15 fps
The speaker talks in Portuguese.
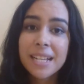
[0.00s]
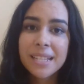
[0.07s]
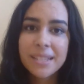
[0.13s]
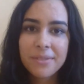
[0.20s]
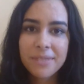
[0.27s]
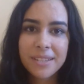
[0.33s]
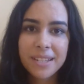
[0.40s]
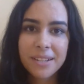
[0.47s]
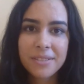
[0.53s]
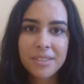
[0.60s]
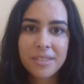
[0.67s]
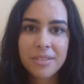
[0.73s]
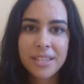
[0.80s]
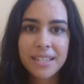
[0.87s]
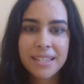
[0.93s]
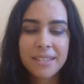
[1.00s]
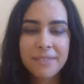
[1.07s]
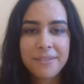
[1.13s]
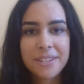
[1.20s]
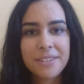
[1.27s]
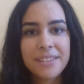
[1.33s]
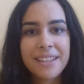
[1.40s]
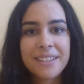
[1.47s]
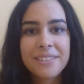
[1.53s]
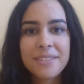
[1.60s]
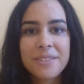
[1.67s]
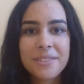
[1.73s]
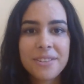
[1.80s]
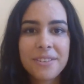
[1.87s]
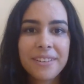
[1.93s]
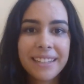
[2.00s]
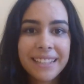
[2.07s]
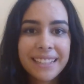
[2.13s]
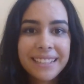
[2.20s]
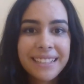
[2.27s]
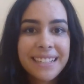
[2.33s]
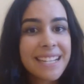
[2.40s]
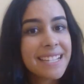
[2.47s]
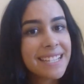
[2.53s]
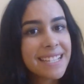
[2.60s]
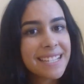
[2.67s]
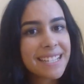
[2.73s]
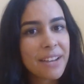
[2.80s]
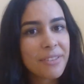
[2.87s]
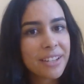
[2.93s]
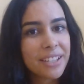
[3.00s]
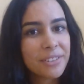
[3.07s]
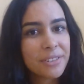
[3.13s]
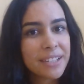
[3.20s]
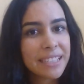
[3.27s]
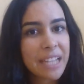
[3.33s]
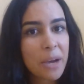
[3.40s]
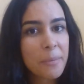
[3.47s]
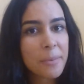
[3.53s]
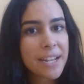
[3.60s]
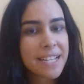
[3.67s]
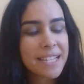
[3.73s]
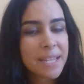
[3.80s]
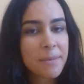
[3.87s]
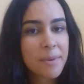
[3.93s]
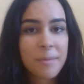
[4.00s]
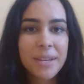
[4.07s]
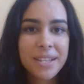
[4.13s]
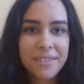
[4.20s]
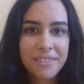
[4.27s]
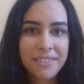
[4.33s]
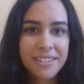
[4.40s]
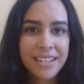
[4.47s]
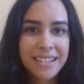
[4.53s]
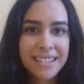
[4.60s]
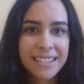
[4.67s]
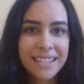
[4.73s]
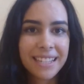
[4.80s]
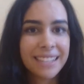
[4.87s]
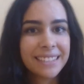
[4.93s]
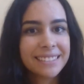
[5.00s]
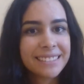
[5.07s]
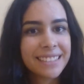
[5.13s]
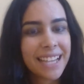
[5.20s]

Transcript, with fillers: Se você gostou desse vídeo, dá o seu joinha. Se inscreva aqui no canal para receber mais vídeos assim.